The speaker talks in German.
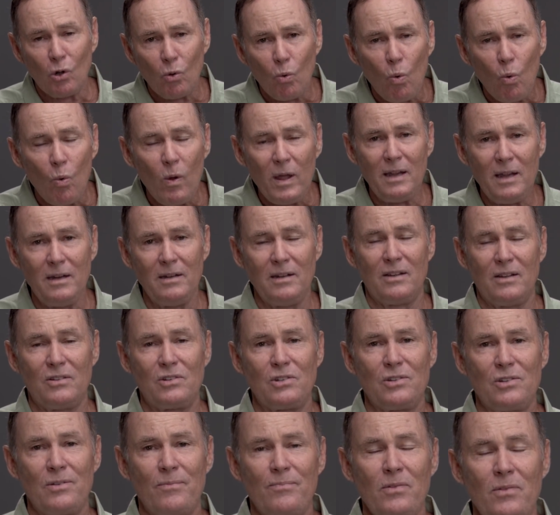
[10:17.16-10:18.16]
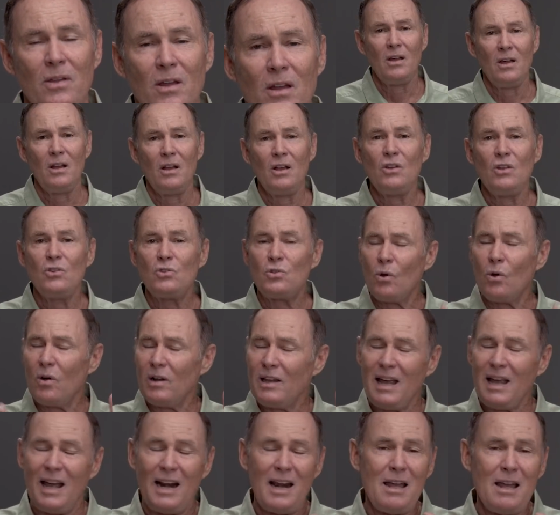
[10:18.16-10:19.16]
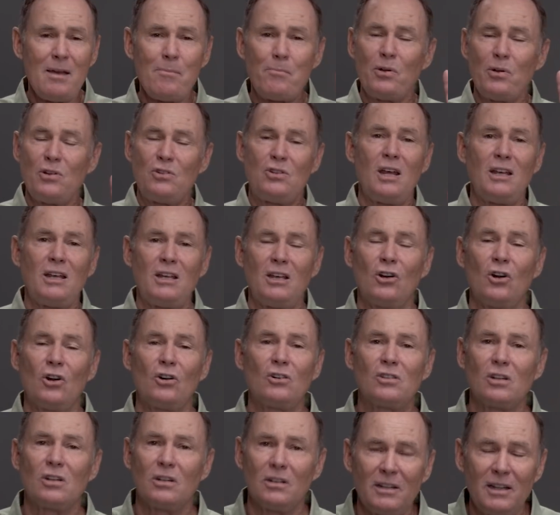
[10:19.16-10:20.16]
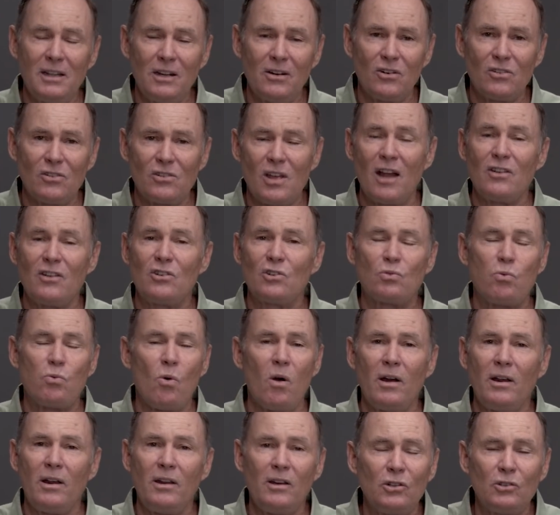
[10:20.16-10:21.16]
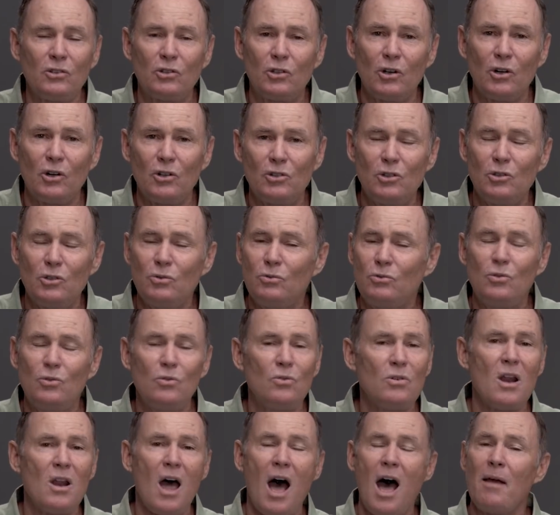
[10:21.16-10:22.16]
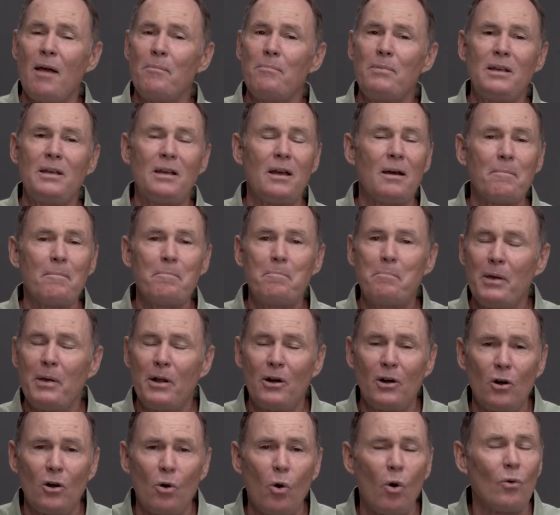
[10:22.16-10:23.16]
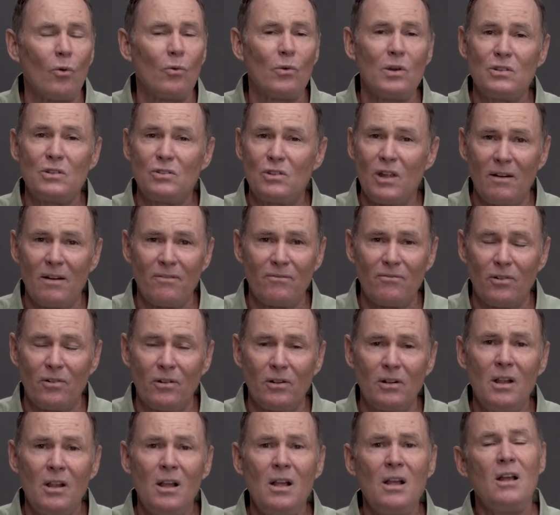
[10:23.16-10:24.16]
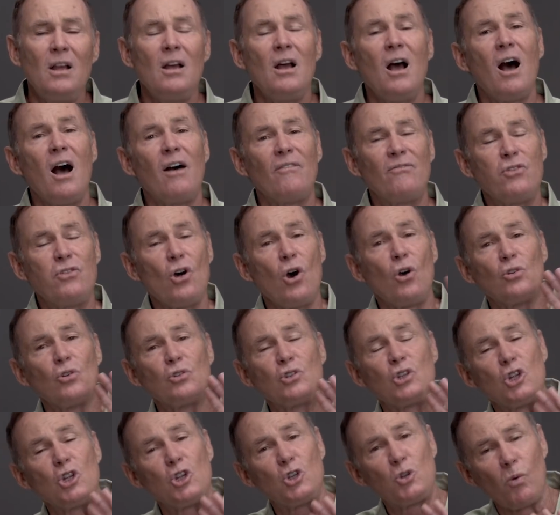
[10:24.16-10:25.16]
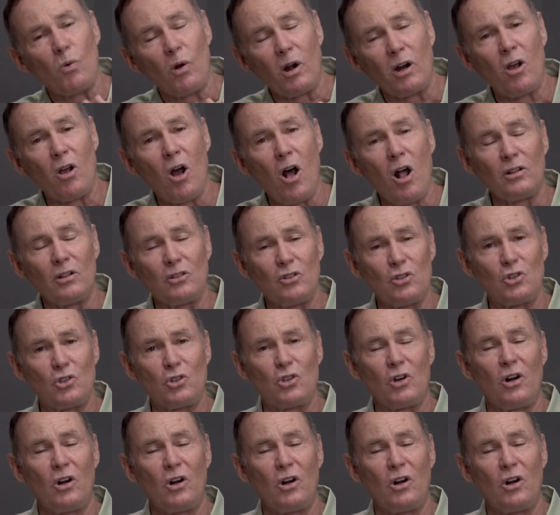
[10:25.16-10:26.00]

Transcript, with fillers: Deshalb nochmals, vor allem an die Leiter. Ich möchte Sie ermutigen, seien Sie nicht verbittert oder ärgerlich auf jene, denen zu dienen Sie berufen sind.